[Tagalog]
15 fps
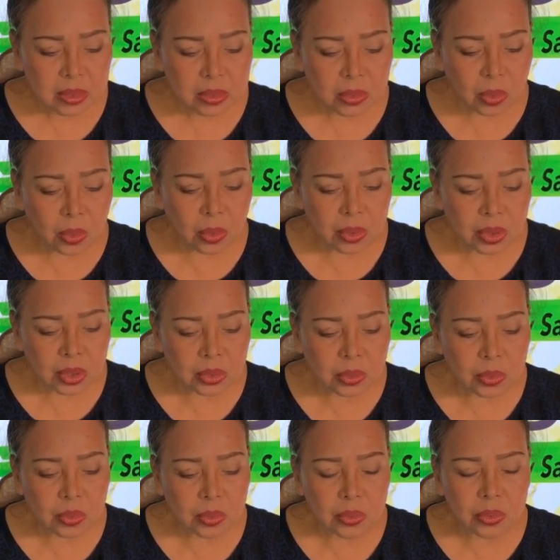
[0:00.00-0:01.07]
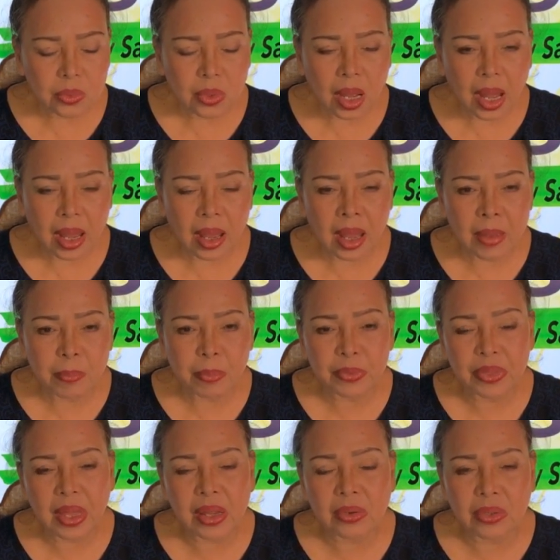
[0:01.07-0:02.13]
So, itong
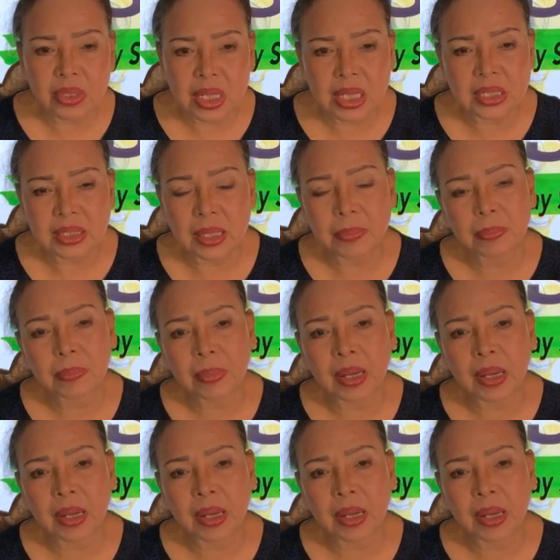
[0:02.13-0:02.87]
hypothyroidism,